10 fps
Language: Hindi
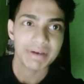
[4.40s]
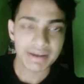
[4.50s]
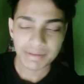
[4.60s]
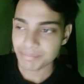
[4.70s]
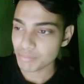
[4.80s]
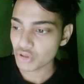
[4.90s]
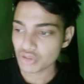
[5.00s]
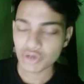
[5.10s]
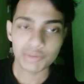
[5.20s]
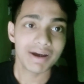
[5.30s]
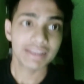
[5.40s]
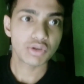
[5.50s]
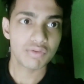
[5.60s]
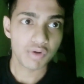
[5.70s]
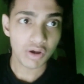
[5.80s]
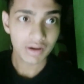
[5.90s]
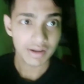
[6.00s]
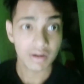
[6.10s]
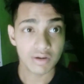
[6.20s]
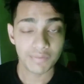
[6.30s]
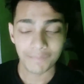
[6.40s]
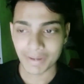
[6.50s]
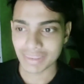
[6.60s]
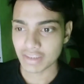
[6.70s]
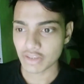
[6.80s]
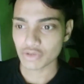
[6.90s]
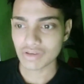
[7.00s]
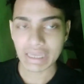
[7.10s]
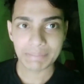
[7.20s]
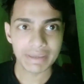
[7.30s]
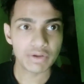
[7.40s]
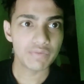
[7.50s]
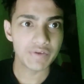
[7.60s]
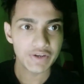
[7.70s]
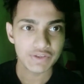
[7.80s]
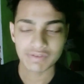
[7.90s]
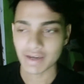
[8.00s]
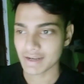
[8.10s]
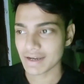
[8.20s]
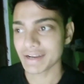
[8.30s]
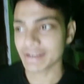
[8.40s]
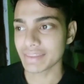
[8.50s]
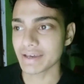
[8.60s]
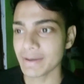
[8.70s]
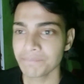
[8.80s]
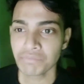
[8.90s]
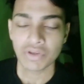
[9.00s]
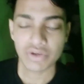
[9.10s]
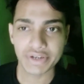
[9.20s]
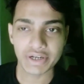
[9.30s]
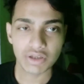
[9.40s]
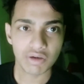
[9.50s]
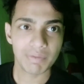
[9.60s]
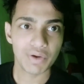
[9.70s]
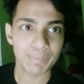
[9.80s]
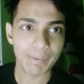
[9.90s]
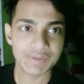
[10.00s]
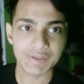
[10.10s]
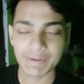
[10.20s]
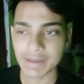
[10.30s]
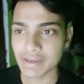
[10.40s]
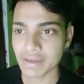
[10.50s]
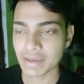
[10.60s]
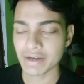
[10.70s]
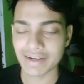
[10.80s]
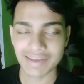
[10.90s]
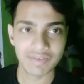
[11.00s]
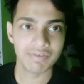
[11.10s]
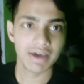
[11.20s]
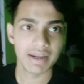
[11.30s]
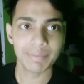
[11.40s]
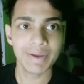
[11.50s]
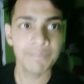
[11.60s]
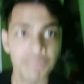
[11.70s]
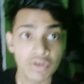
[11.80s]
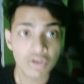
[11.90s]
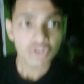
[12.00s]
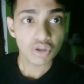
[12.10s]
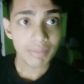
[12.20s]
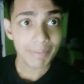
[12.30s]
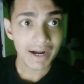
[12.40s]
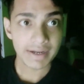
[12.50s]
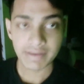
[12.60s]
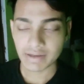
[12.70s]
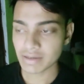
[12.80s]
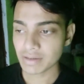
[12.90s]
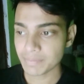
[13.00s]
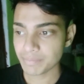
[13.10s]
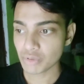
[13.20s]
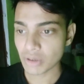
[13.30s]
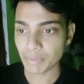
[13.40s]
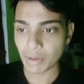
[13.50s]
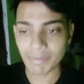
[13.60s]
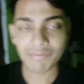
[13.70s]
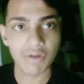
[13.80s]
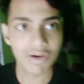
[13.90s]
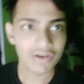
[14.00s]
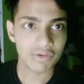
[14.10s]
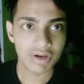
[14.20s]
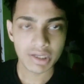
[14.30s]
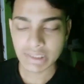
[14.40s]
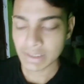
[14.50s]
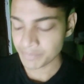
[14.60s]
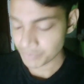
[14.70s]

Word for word: बार बहुत दिनों बाद कोई ब्लॉग कर रहा हूँ मैं इतने दिनों से घर में ही कोई वीडियोस वगैरह कर रहा था कोई टिकटॉक पे कोई पबजी पे हेयर ड्रेसिंग वगैरह पे तो मैं बाहर जाके पूरा प्रॉपर ब्लॉग करूँगा आज